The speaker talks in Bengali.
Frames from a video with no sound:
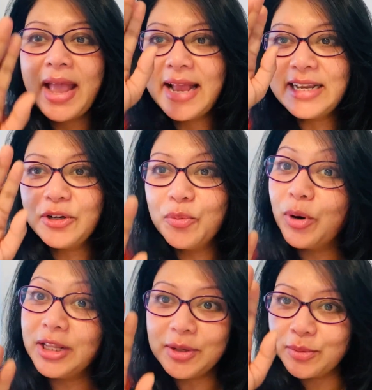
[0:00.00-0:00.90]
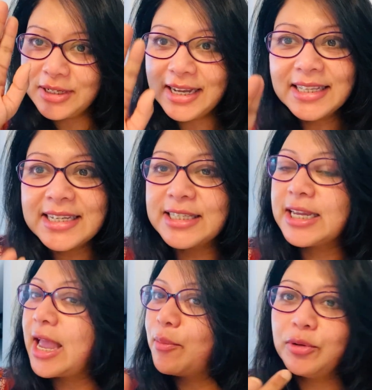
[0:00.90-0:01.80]
এটা একটু বলে দেবো ঠিক আছে যে
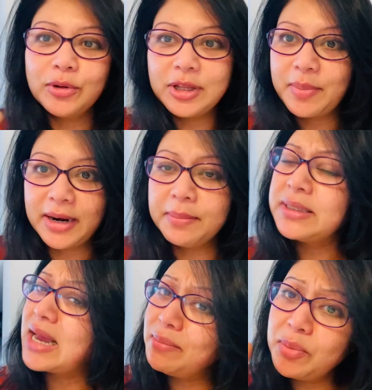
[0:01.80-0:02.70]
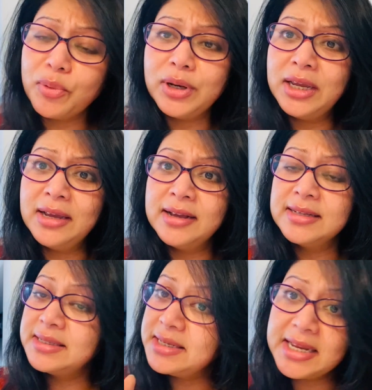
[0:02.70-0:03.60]
কেমন হতে পারে বাট আমি বলি
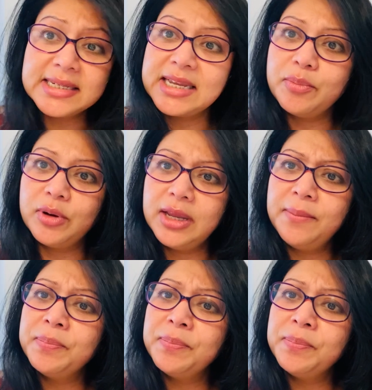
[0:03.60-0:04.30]
সিরিয়াসলি বলি